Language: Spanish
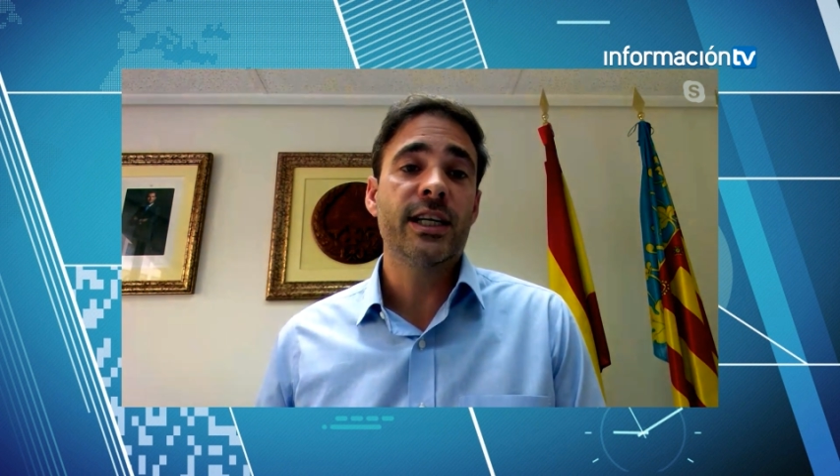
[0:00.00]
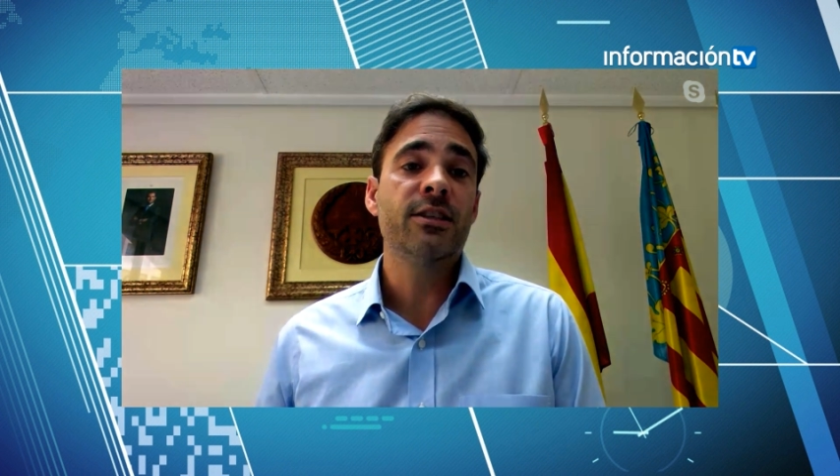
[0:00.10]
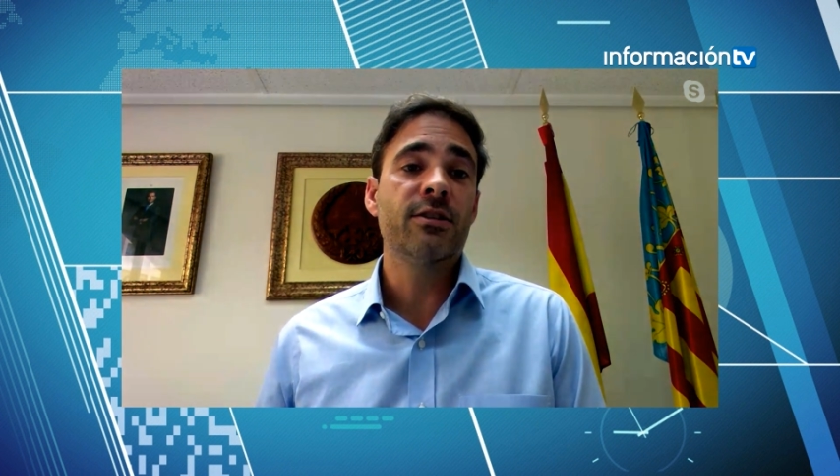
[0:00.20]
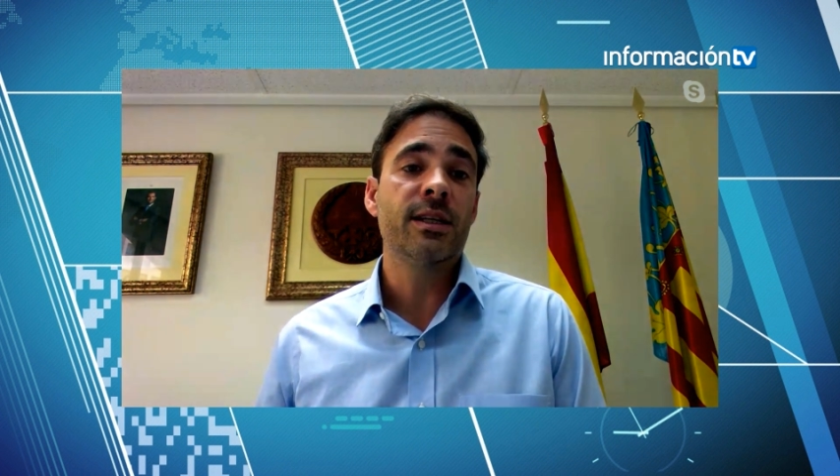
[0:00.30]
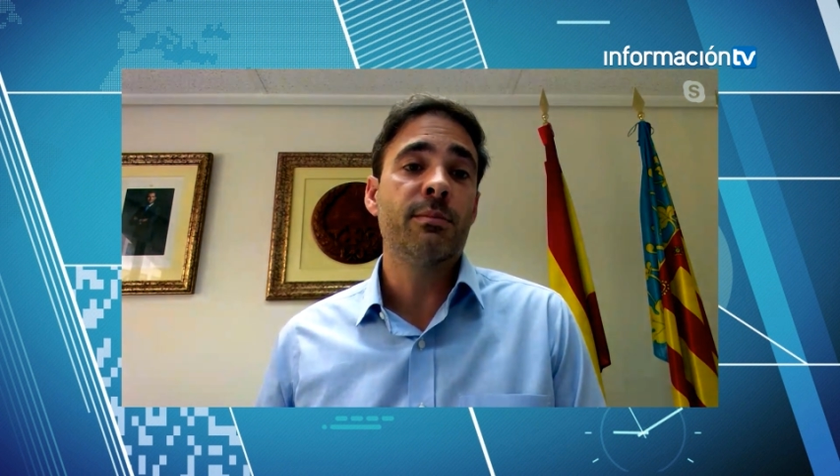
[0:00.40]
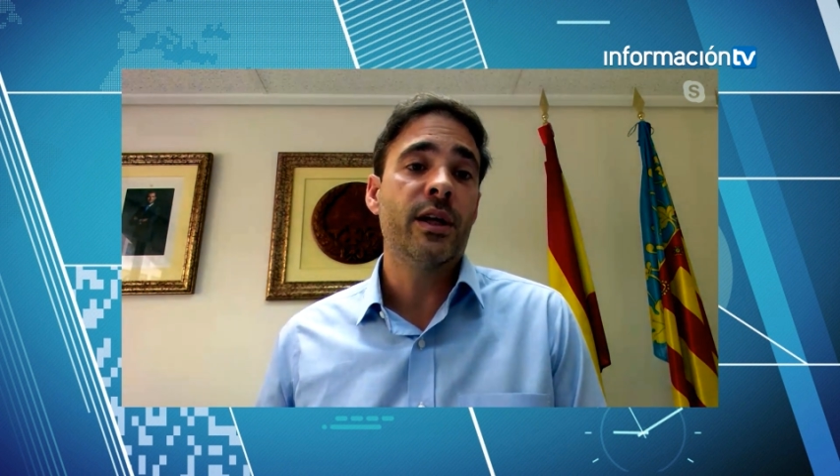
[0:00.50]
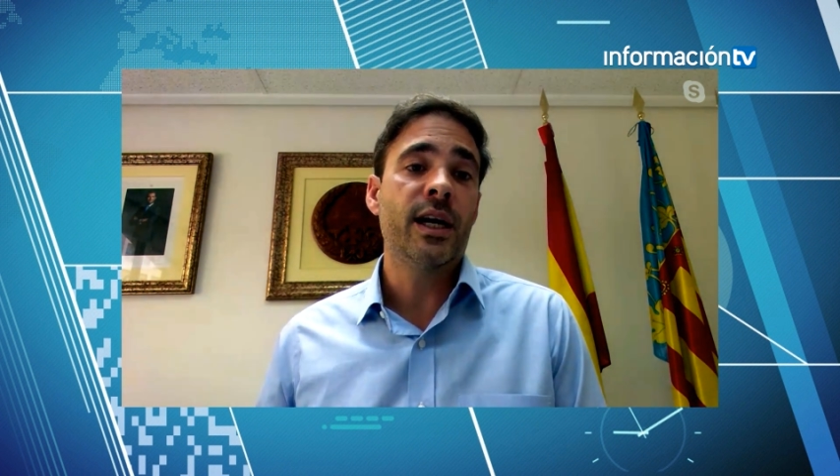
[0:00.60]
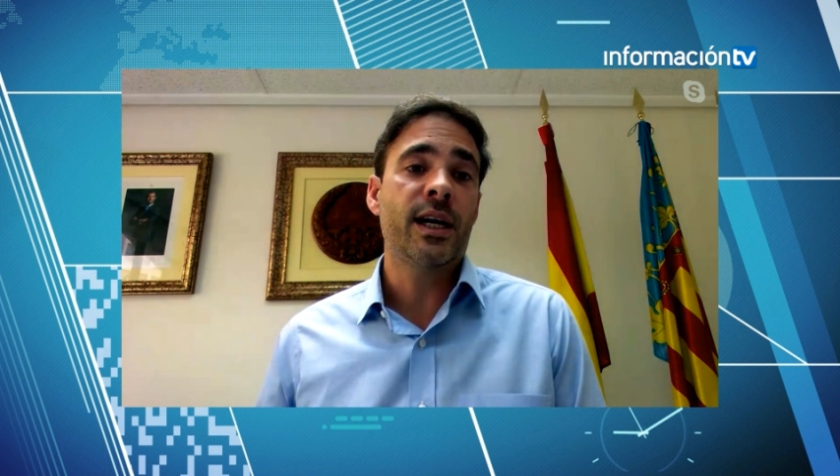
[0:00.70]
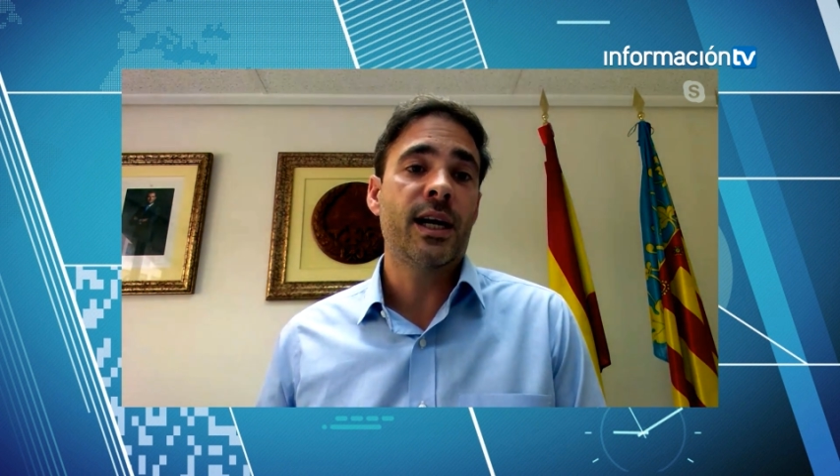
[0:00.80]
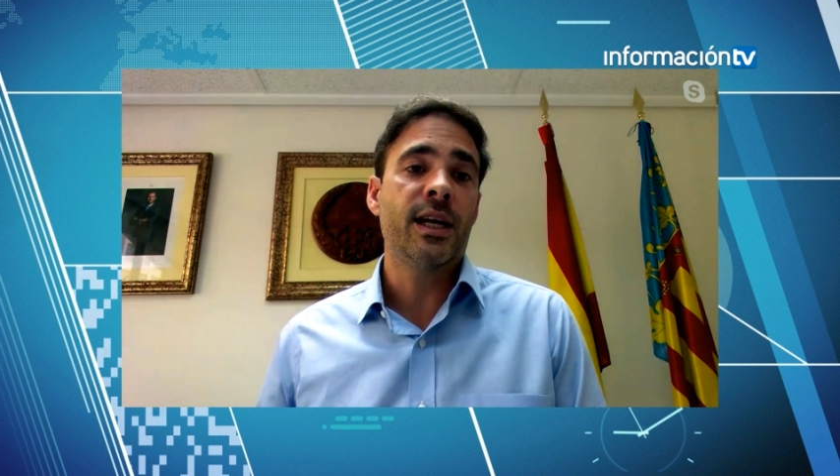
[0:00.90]
que eso se
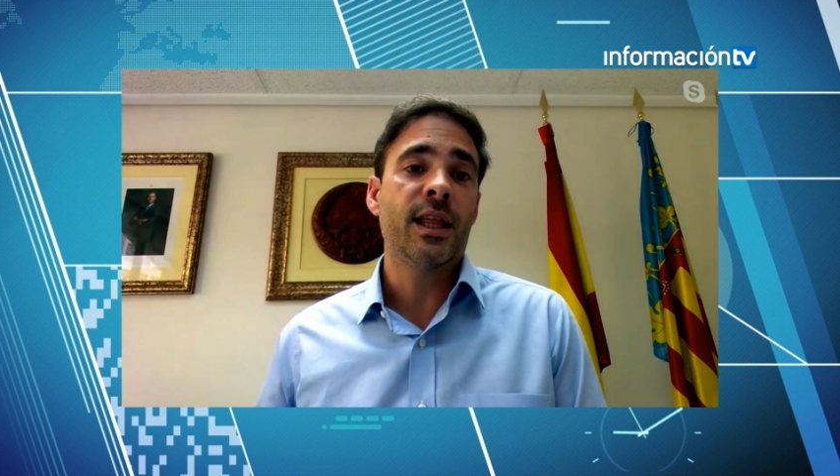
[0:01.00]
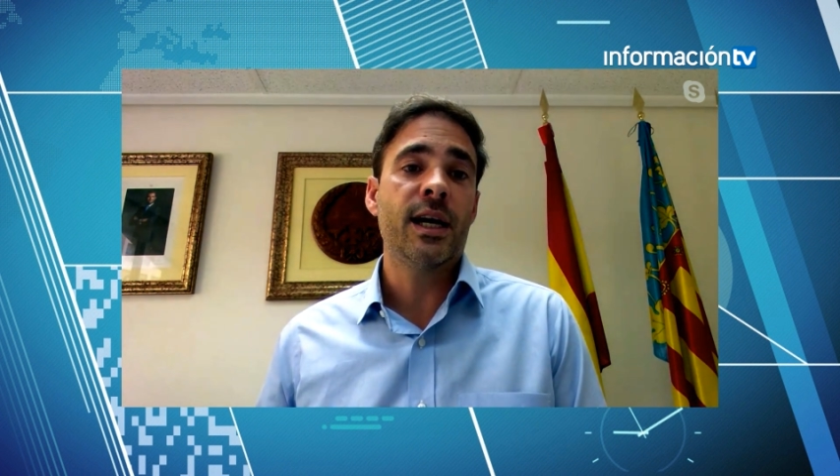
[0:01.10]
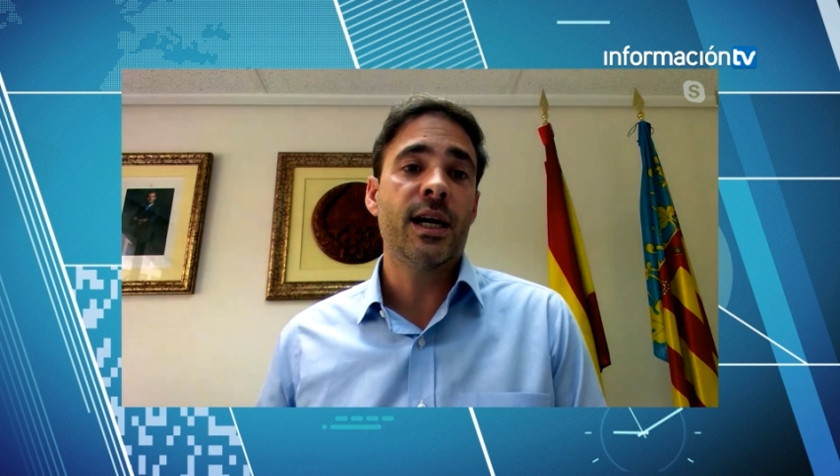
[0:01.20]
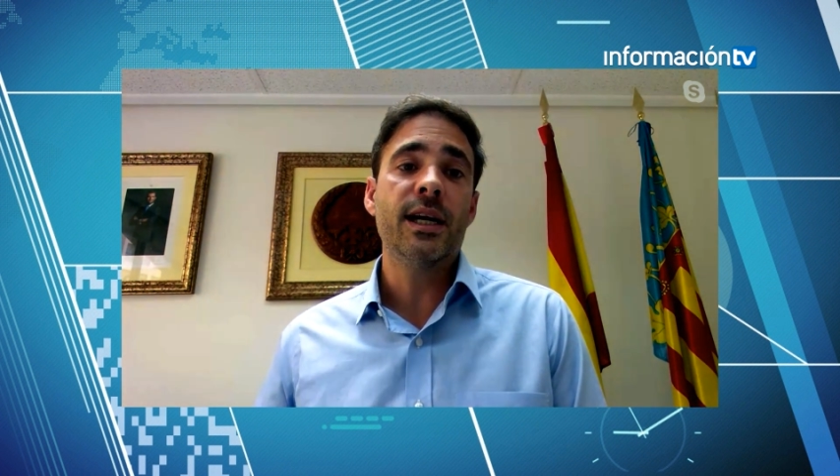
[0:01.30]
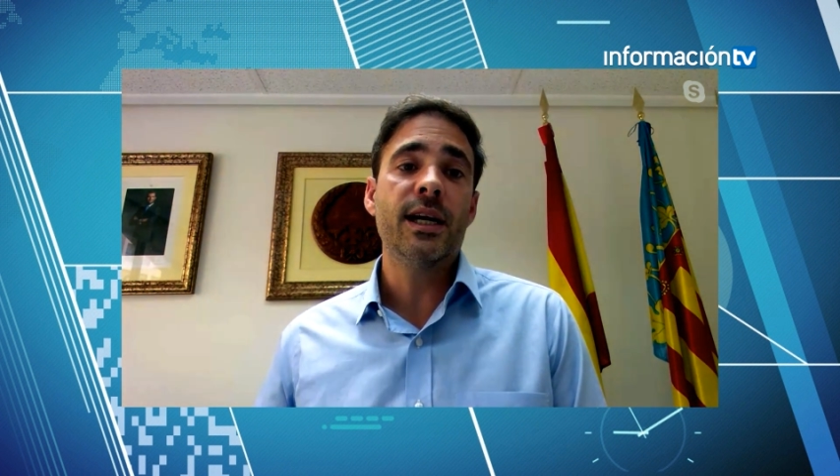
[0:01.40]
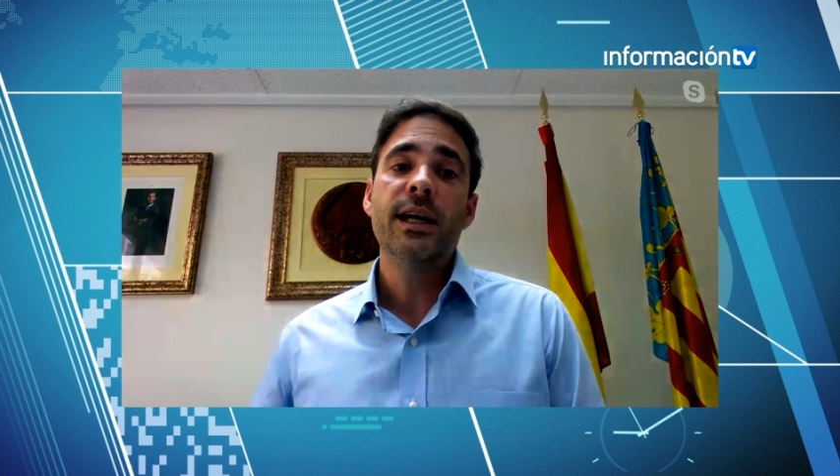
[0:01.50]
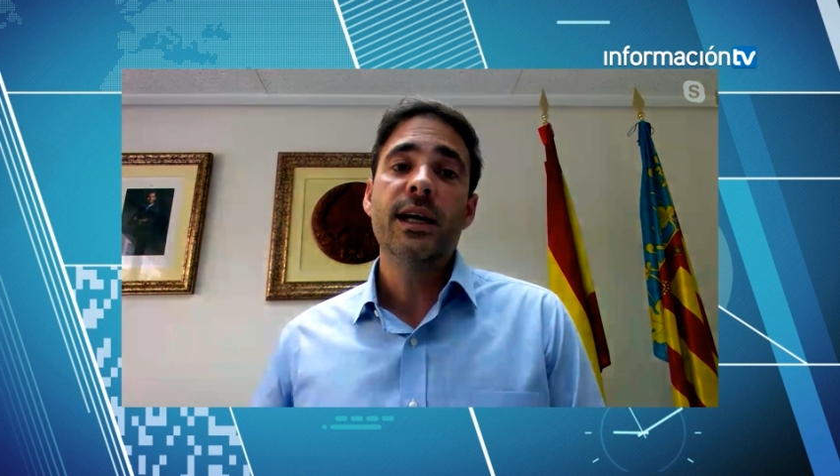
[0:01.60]
pueda realizar.